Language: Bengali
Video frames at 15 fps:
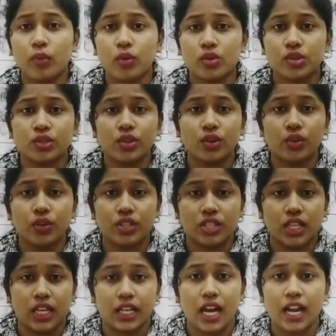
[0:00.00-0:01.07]
প্রশ্ন
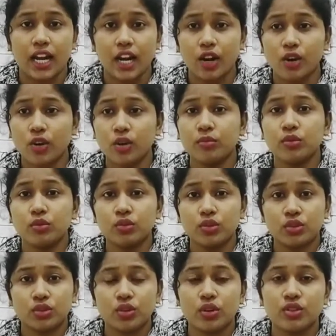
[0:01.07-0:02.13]
করছে নানা রকম
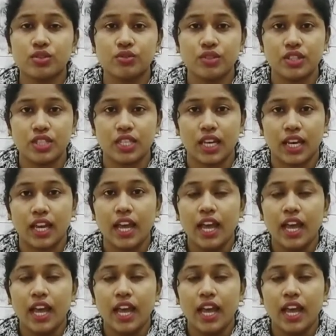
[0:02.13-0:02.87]
উত্তর শুনছে